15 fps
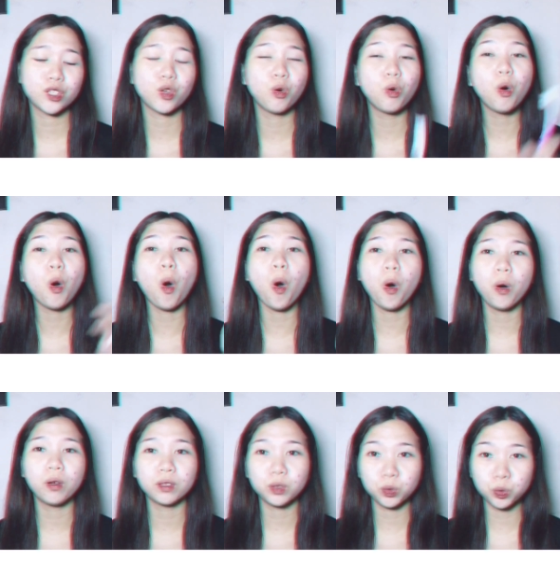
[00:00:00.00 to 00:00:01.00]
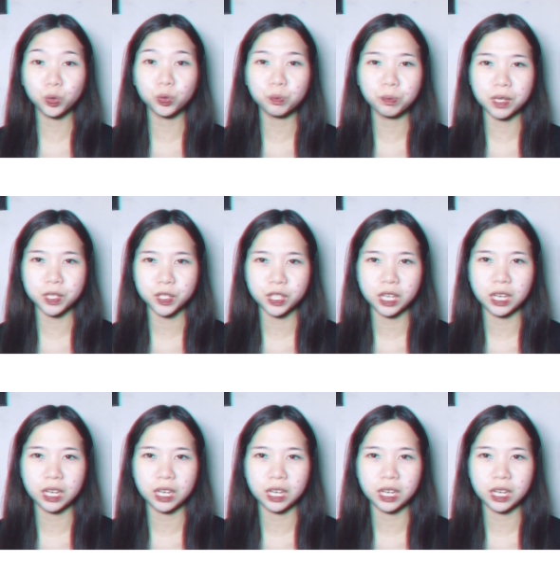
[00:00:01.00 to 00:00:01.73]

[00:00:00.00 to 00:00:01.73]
So, toothbrush na